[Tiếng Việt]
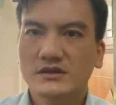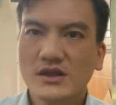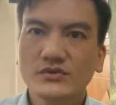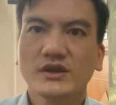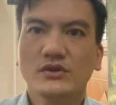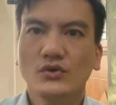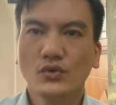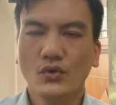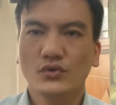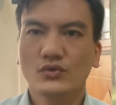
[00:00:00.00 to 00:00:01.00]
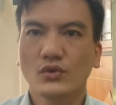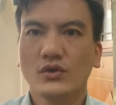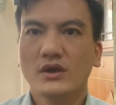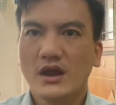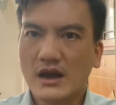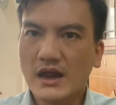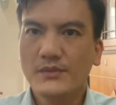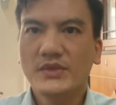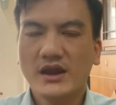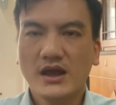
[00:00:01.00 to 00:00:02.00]
tiêu diệt đối thủ của chúng tôi
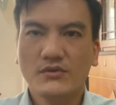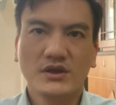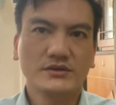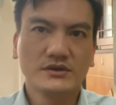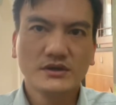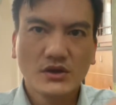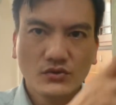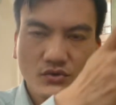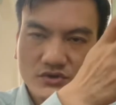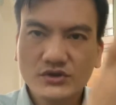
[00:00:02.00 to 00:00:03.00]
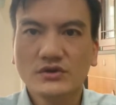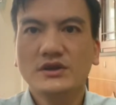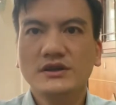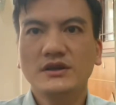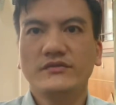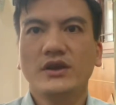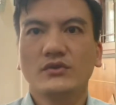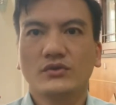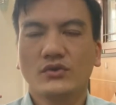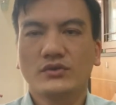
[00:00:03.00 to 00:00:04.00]
làm thế nào để chỉ tôi xử lý nhân viên
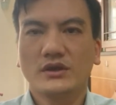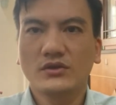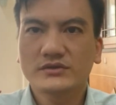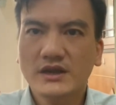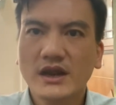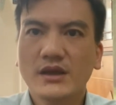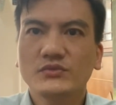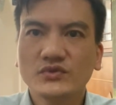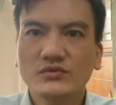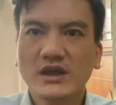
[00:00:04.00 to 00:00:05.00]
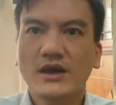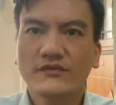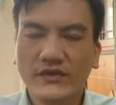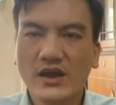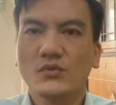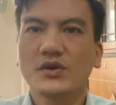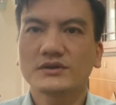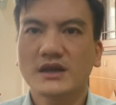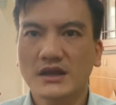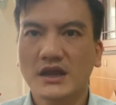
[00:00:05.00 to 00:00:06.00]
của tôi thì nó sẽ đem chúng ta vào một cái
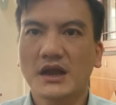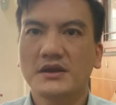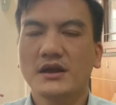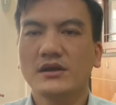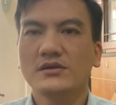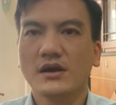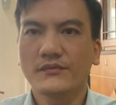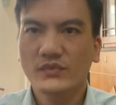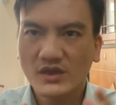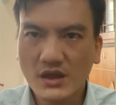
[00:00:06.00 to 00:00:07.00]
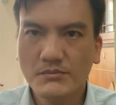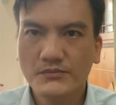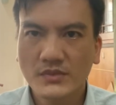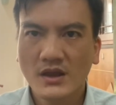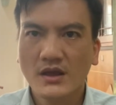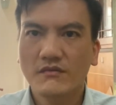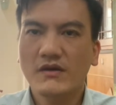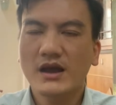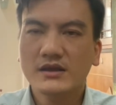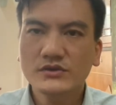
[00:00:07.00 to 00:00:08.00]
trạng thái năng lượng thấp
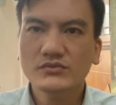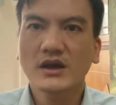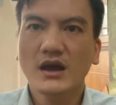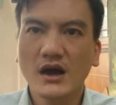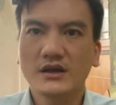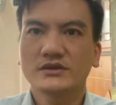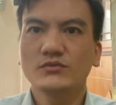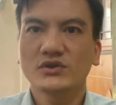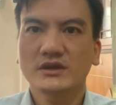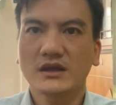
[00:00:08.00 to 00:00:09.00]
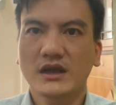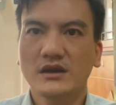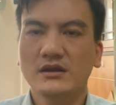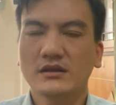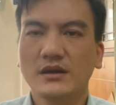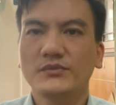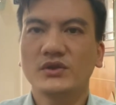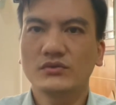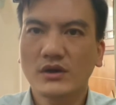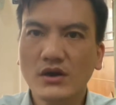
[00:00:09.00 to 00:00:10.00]
và khi chúng ta ở trong một trạng thái năng lượng thấp thì
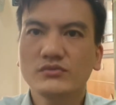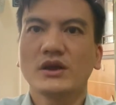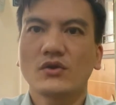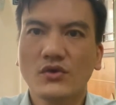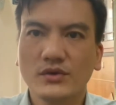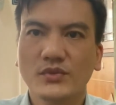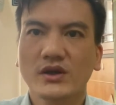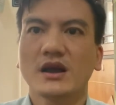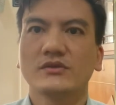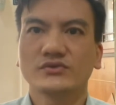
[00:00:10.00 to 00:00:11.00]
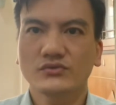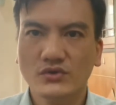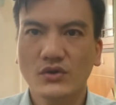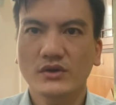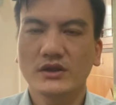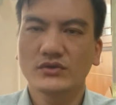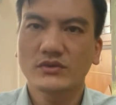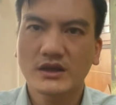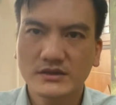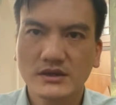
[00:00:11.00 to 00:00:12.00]
chúng ta không thể có được một cảm xúc tốt để chúng
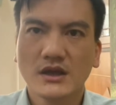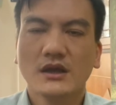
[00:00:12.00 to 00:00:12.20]
ta gì